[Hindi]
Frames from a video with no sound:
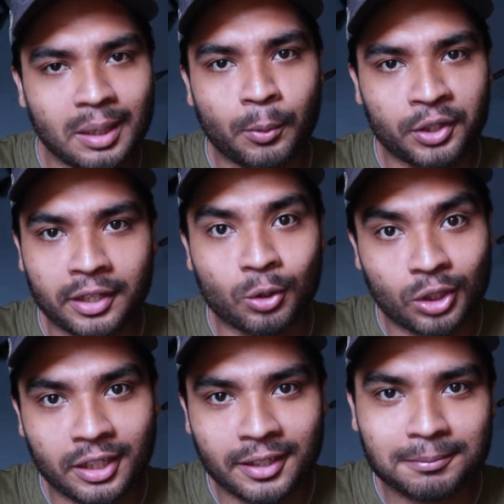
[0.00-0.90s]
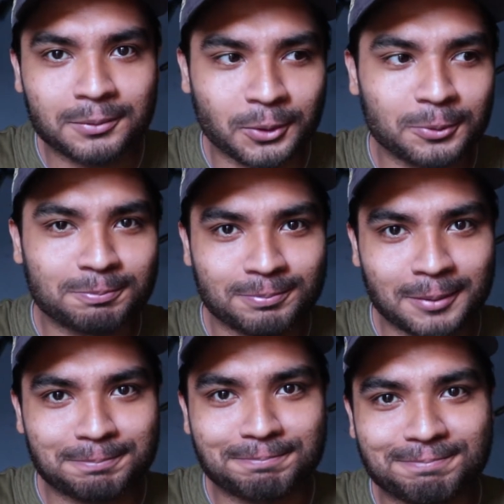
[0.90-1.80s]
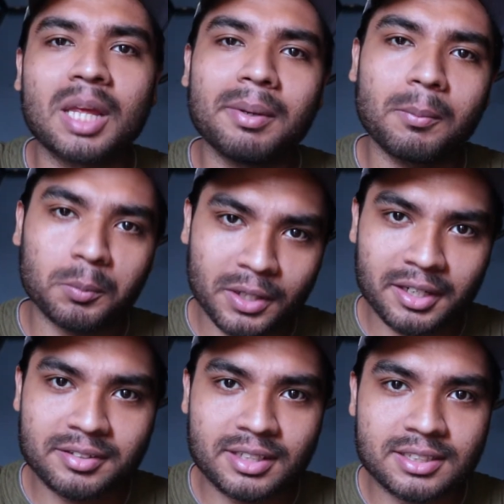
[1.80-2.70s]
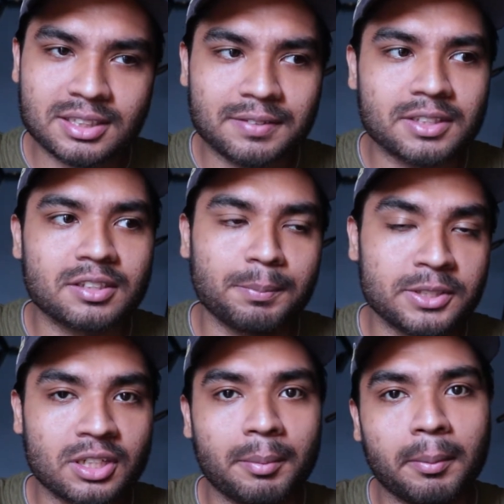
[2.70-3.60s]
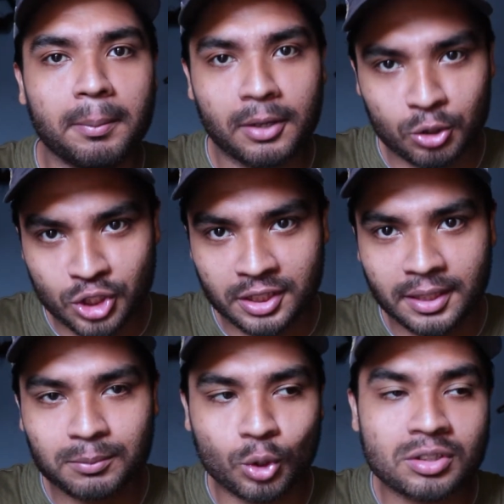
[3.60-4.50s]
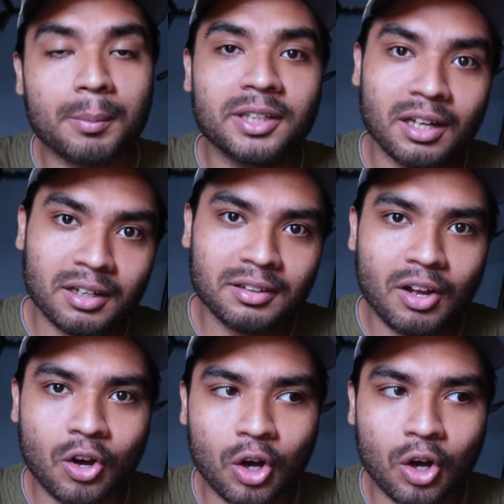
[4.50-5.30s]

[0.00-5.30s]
थ्री पॉइंट एट होता नहीं है तो और ये भी एक बहुत बड़ा रीज़न है जिसकी वजह से पिक्चर कभी कभी ब्लर हो जाती है तो इसका भी ध्यान रखना